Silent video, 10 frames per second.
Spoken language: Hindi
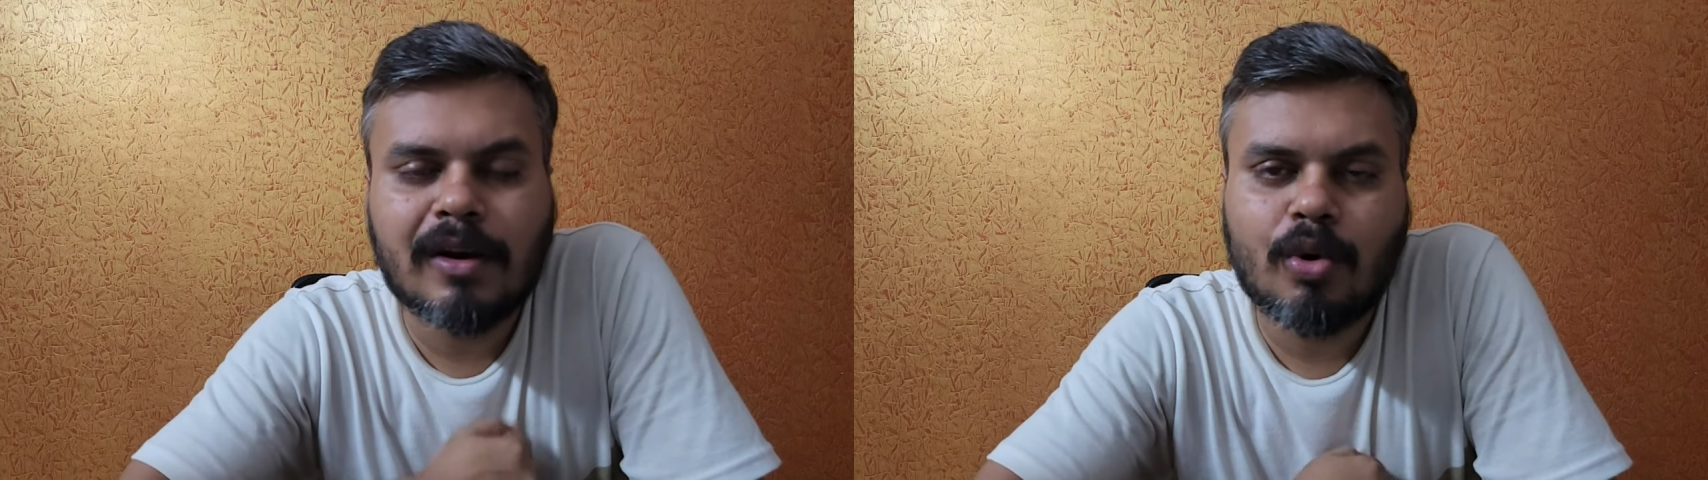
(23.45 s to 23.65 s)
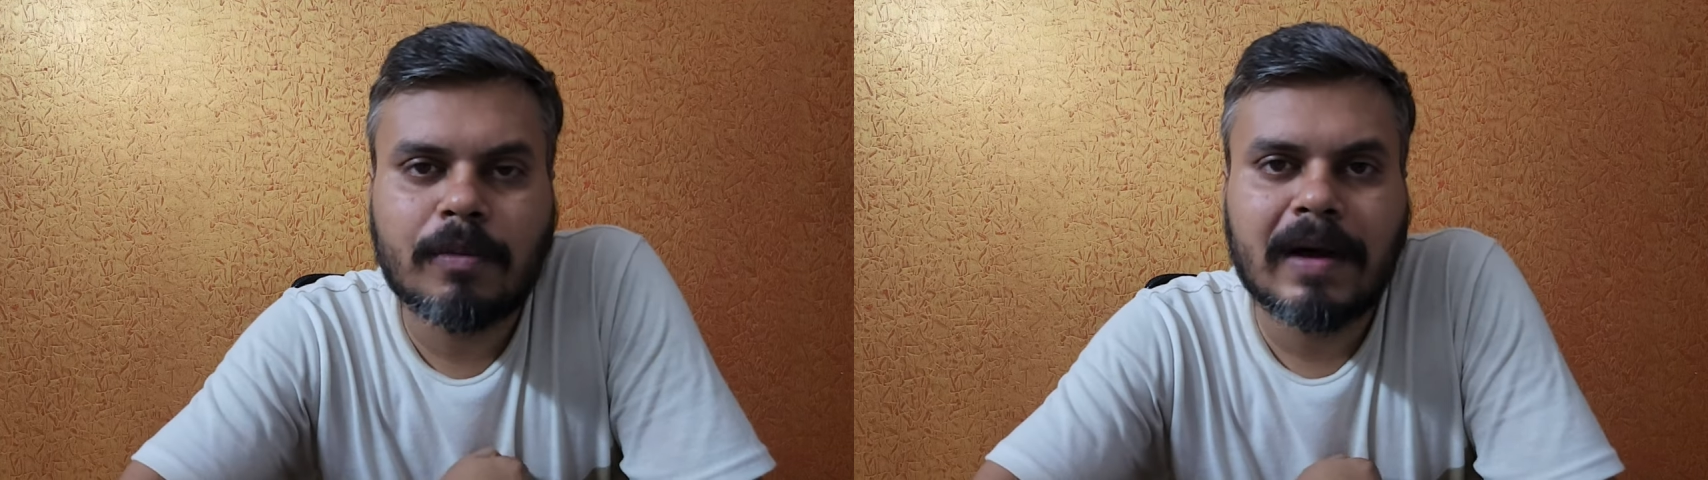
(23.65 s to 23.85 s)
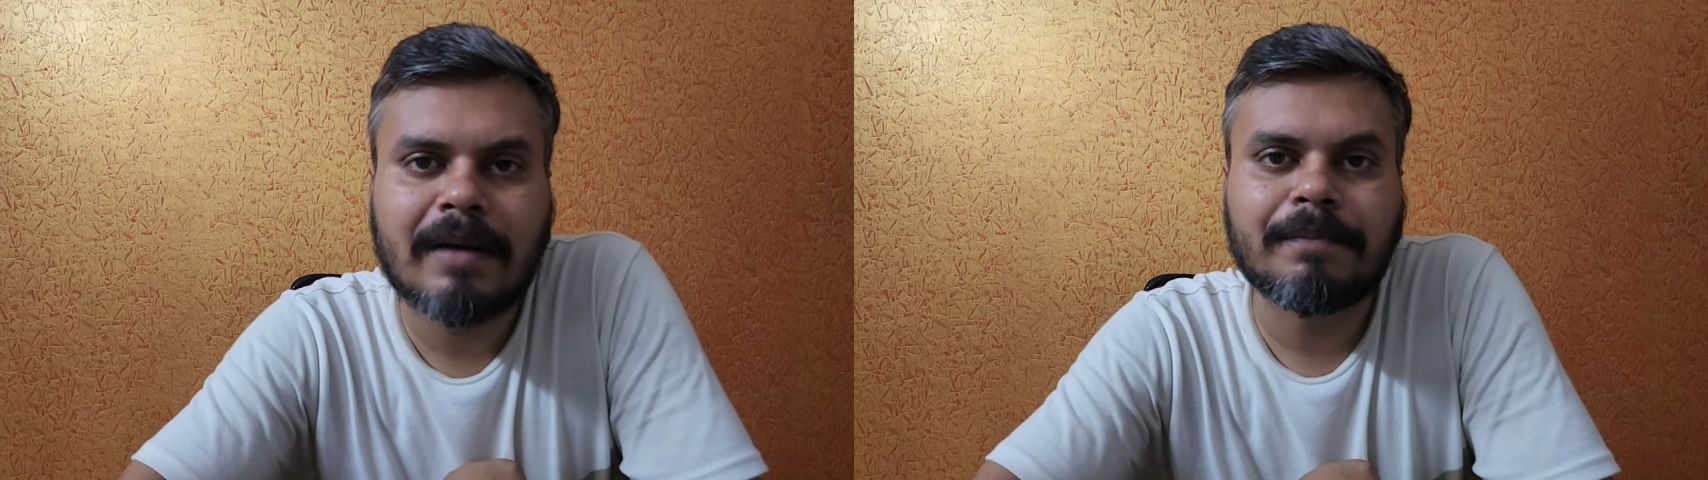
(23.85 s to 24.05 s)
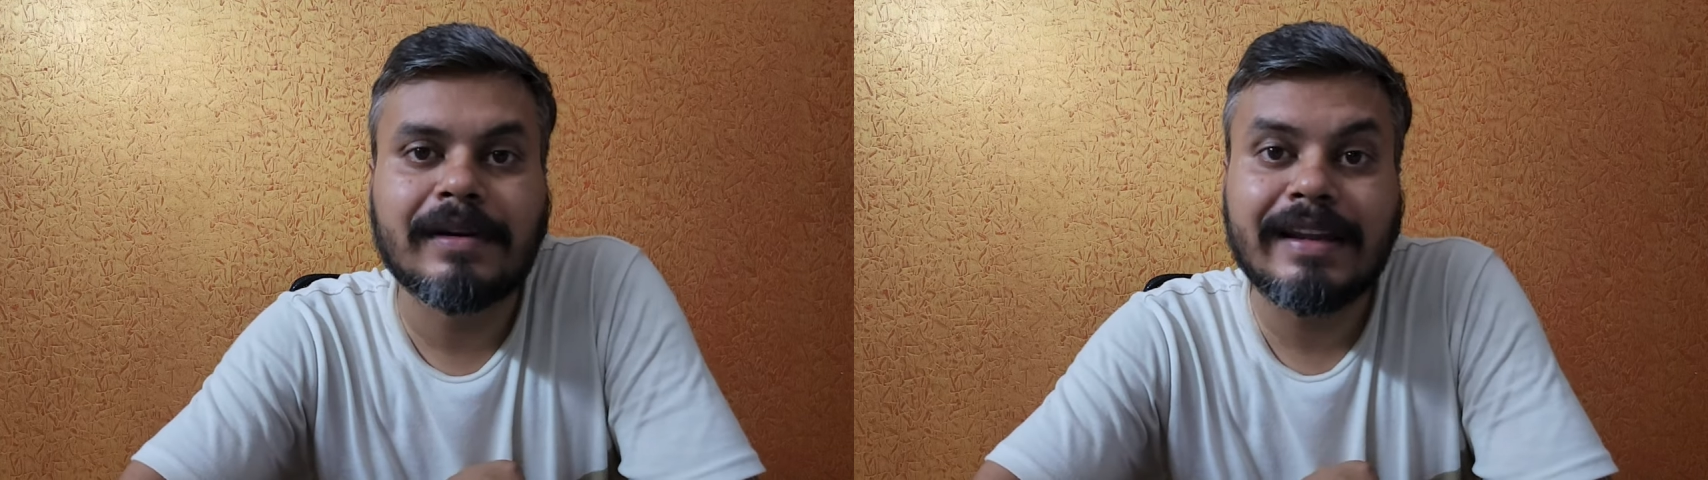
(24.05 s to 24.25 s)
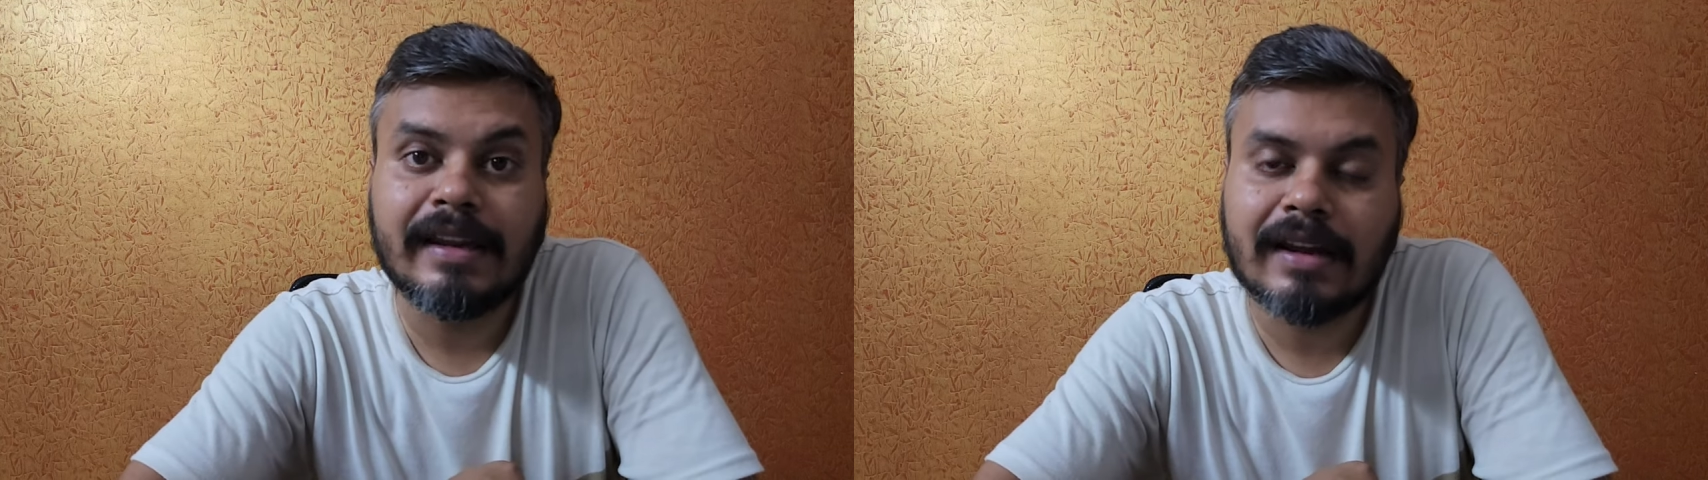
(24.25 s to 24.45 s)
रोड मैप
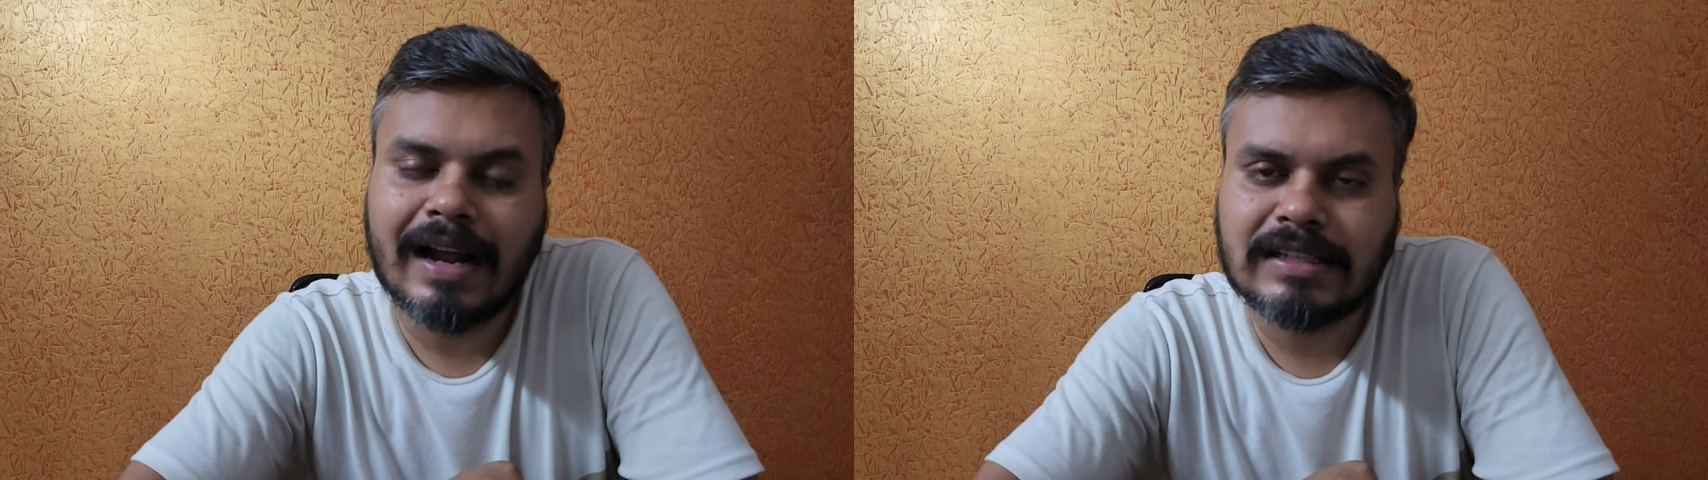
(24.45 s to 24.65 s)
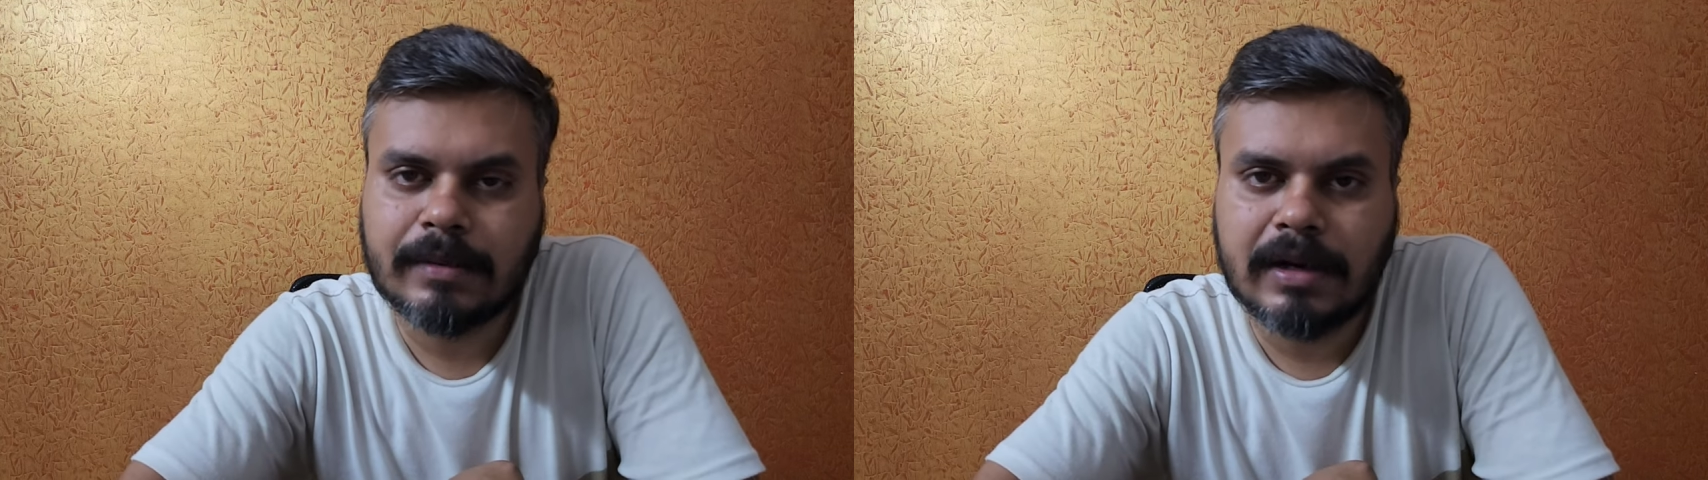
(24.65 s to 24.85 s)
लीनियर एल्जब्रा